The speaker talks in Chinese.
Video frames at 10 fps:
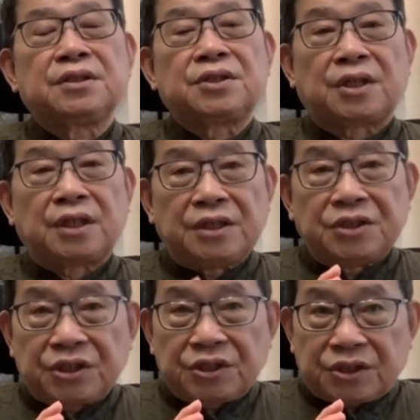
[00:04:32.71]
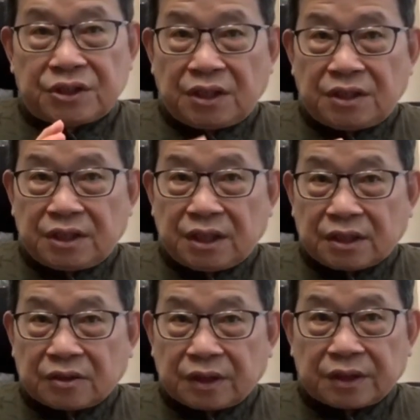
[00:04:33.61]
是人心真正
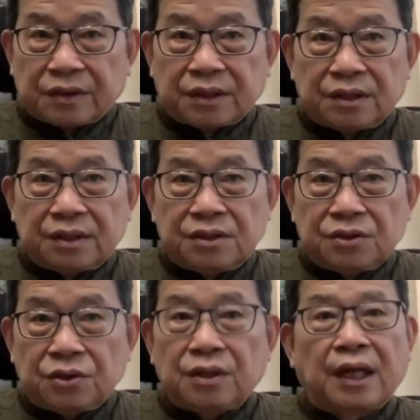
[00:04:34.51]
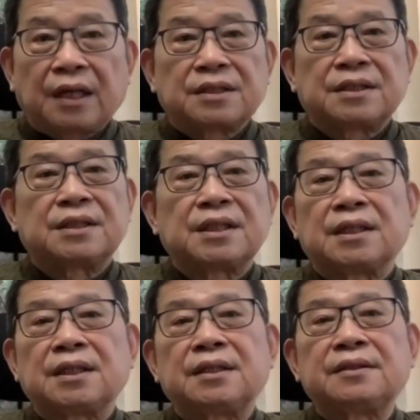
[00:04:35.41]
的回归，最难的是这一
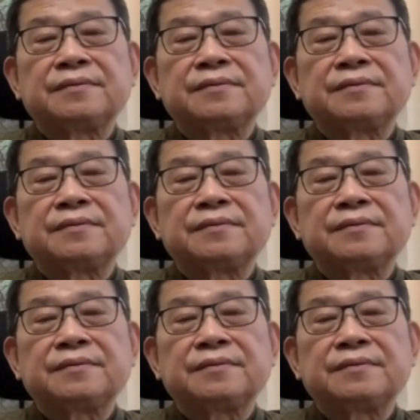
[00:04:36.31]
点。